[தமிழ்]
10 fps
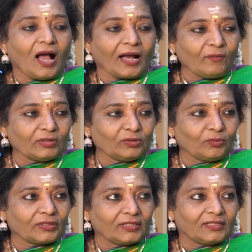ஆக வந்து
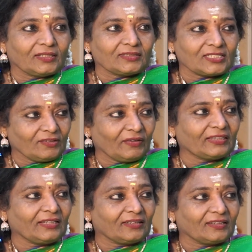ஒரு சின்ன
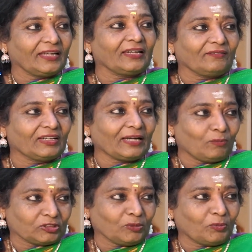வயதுல இருந்தே நான் வீட்டுல